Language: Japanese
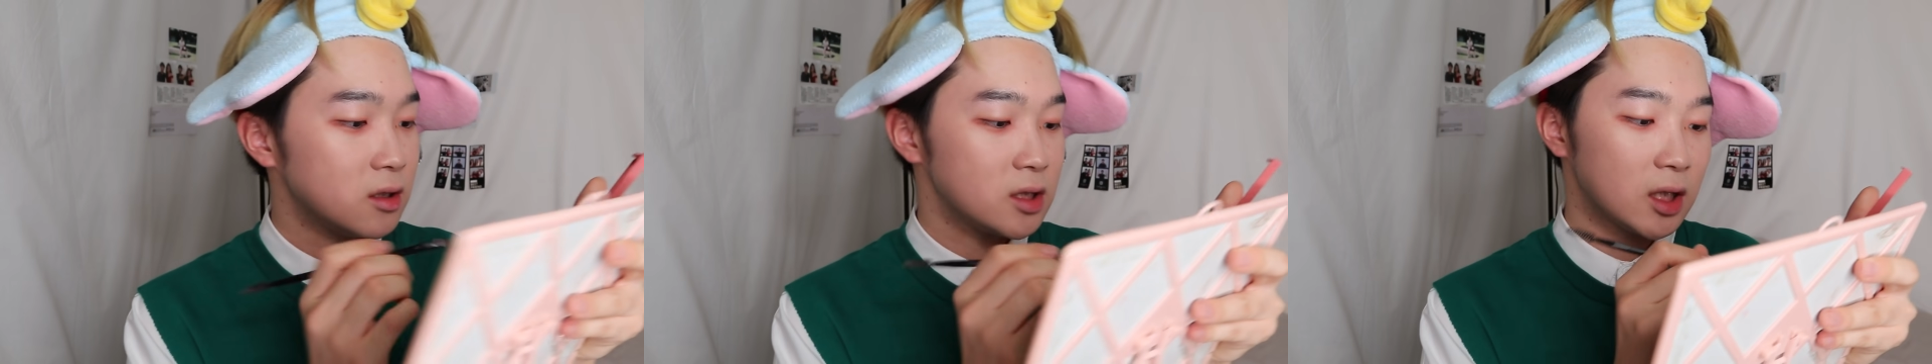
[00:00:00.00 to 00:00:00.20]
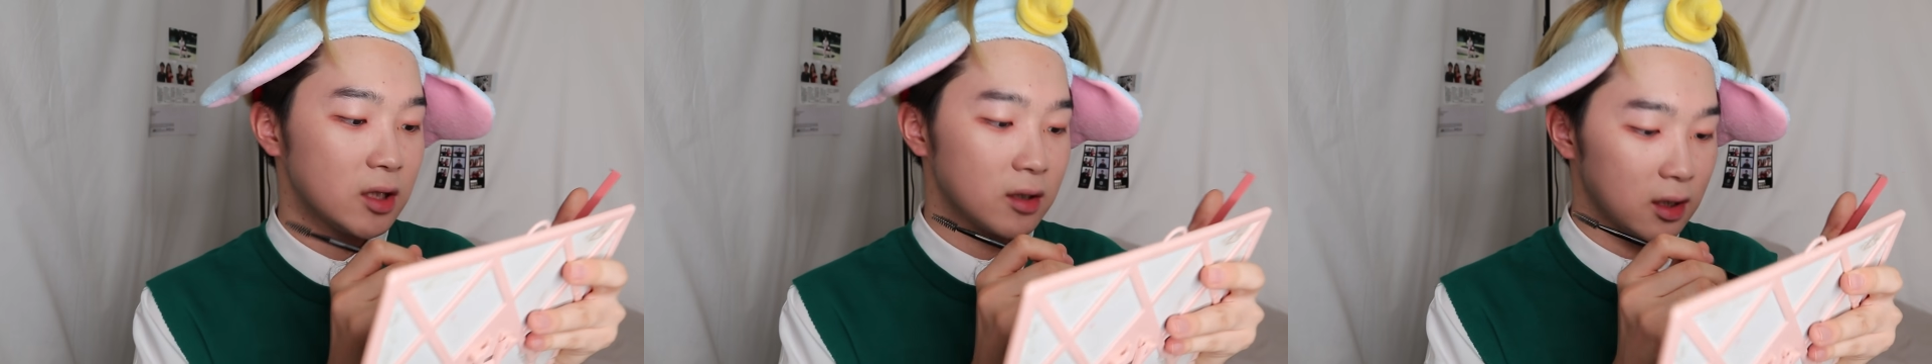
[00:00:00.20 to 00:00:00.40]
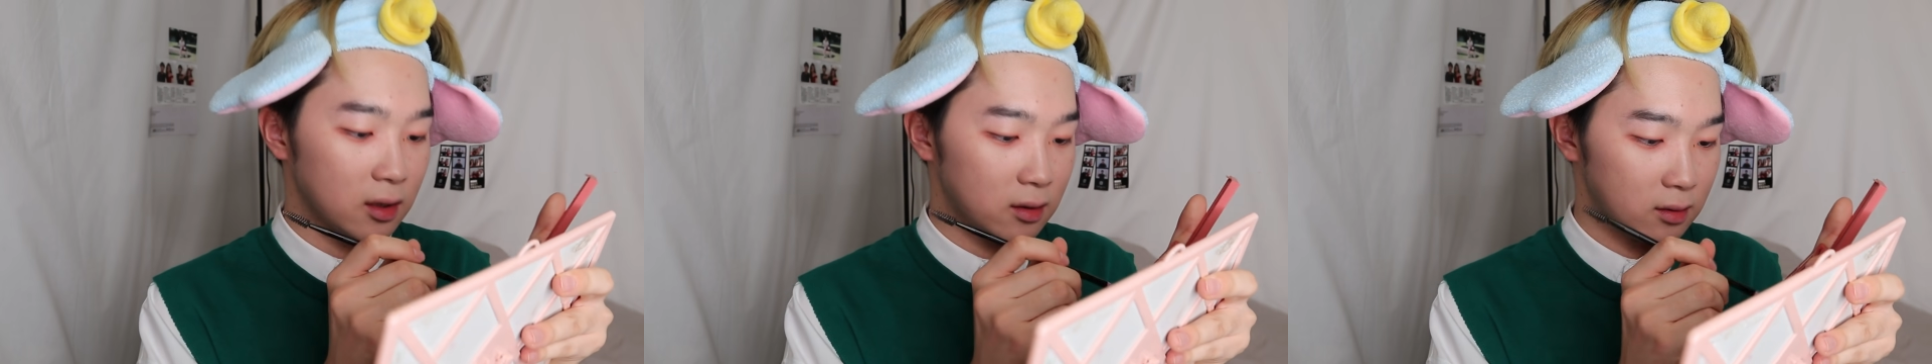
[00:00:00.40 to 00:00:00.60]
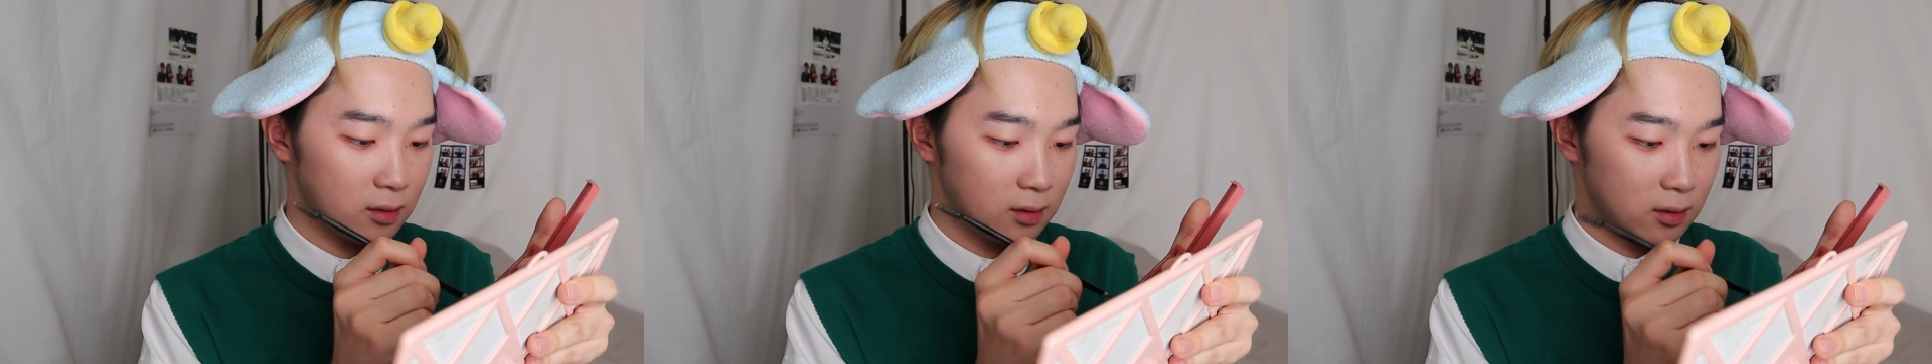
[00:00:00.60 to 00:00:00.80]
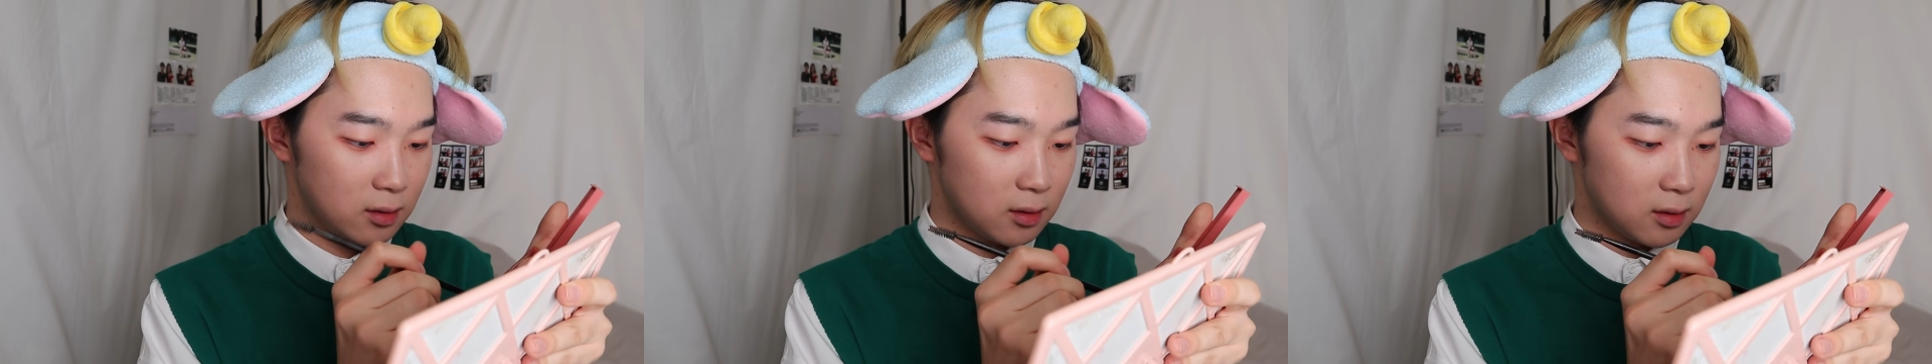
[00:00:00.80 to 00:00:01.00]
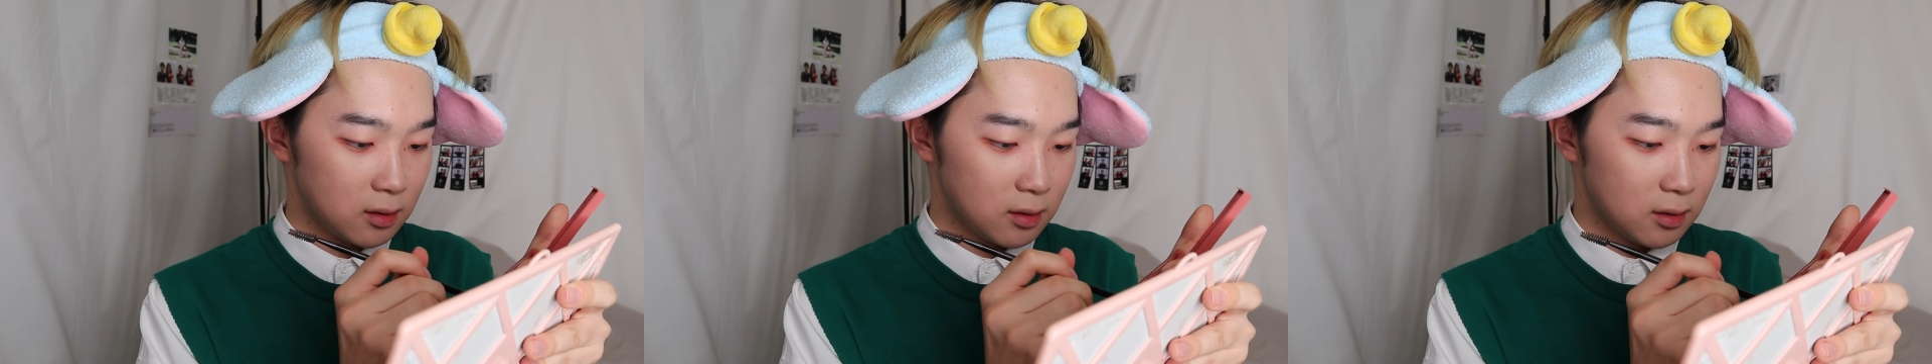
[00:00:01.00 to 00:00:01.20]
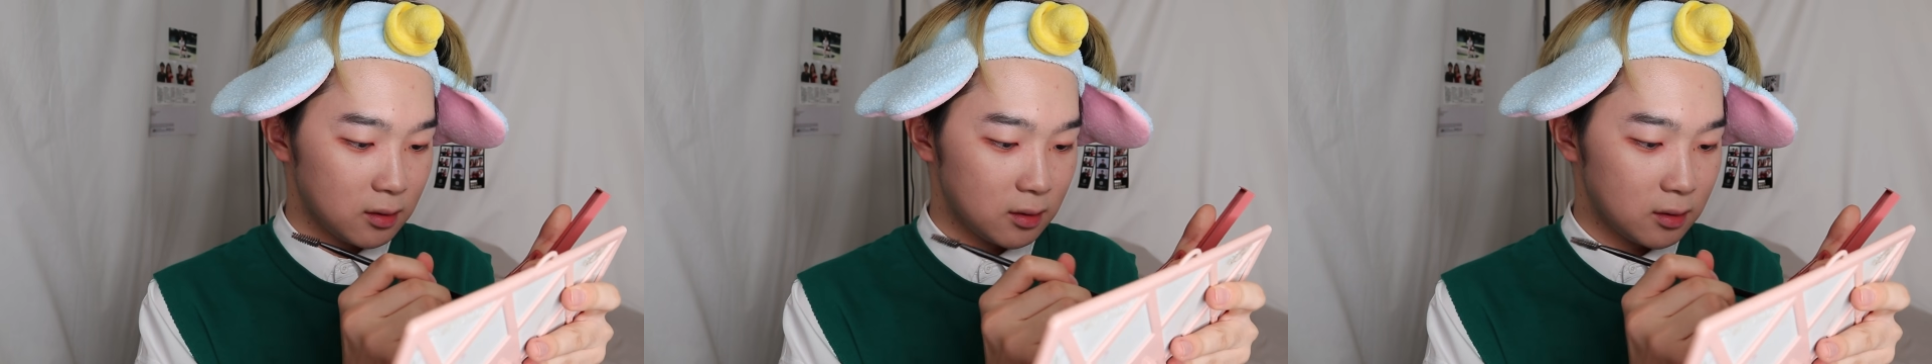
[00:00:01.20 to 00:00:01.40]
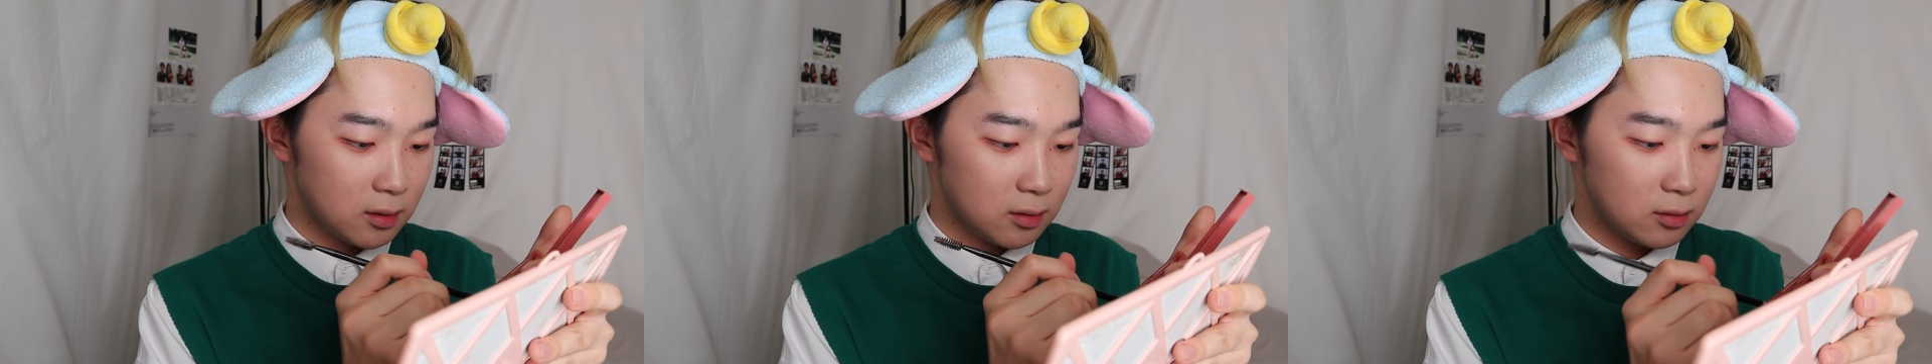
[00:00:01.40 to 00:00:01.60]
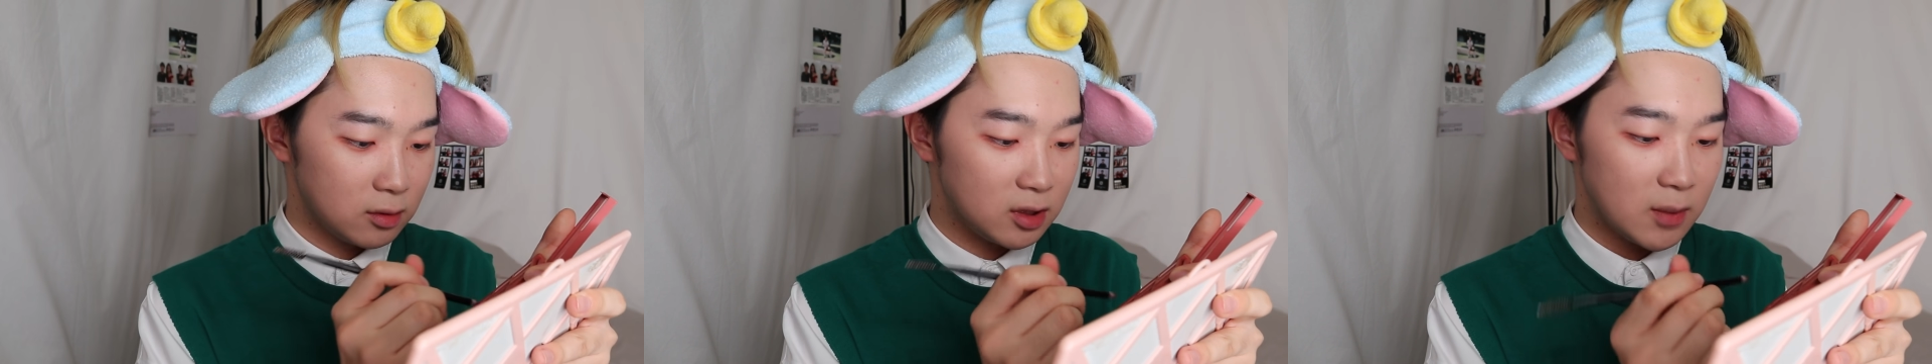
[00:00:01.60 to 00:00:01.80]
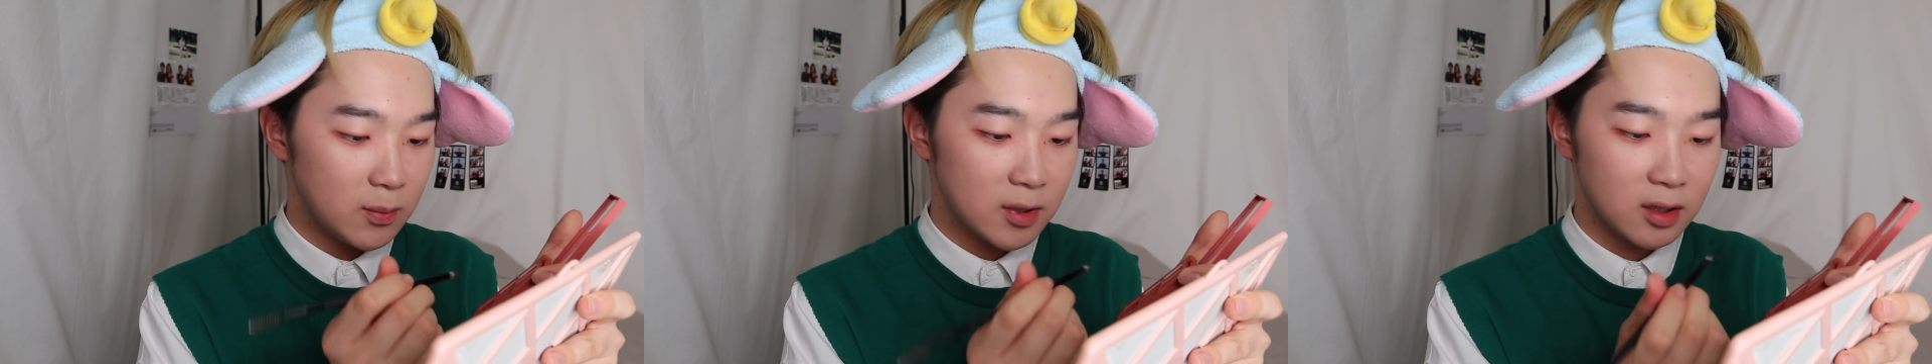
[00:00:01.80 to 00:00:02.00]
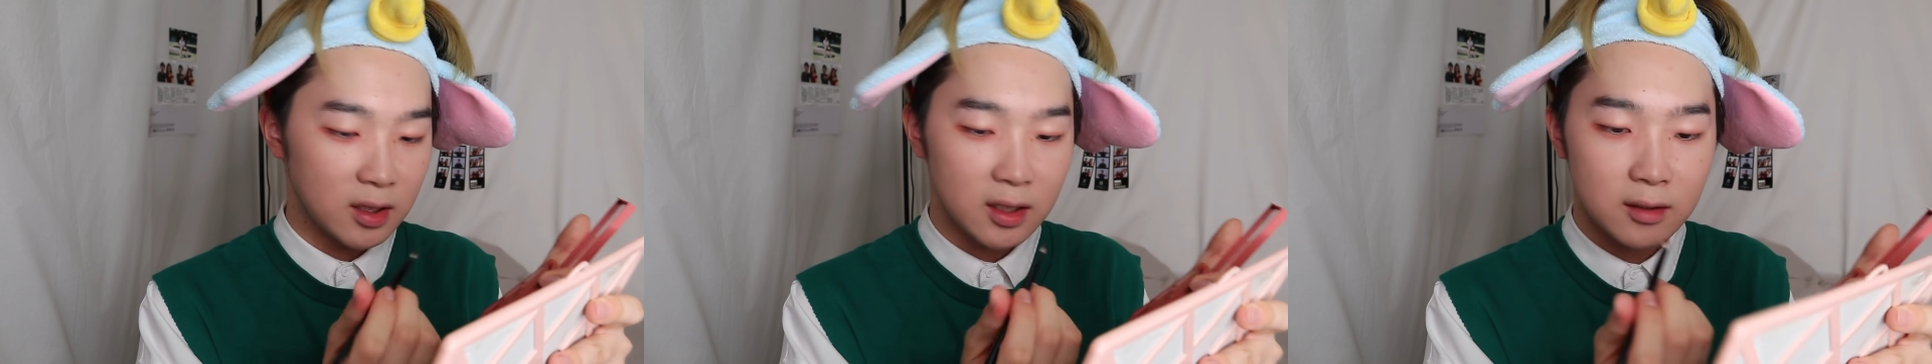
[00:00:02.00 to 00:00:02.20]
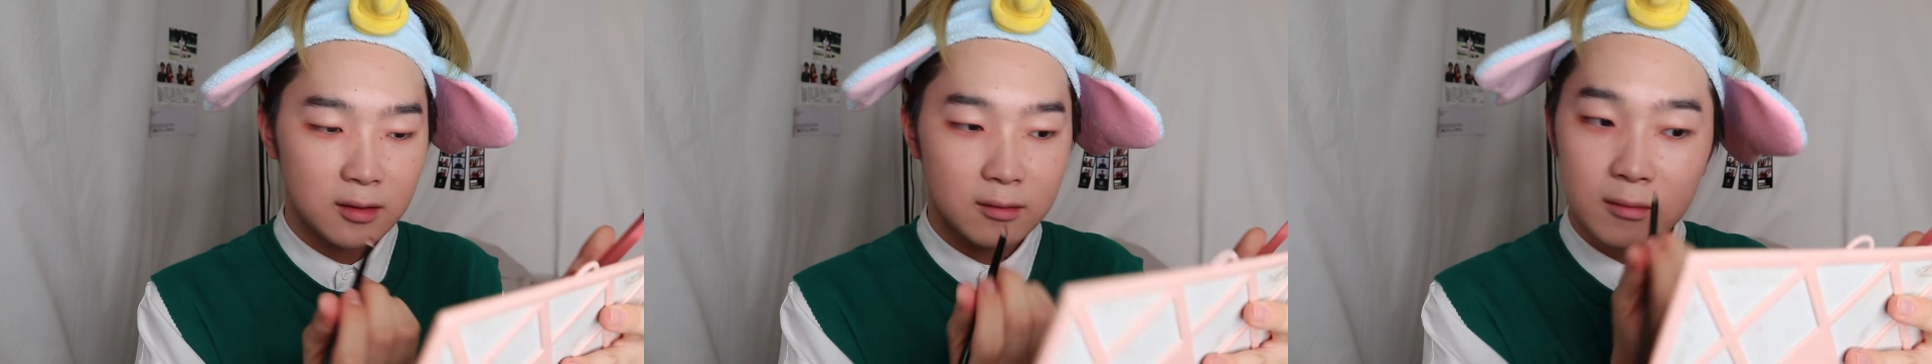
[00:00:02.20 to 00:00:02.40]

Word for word: 違うか。塗ってみるね。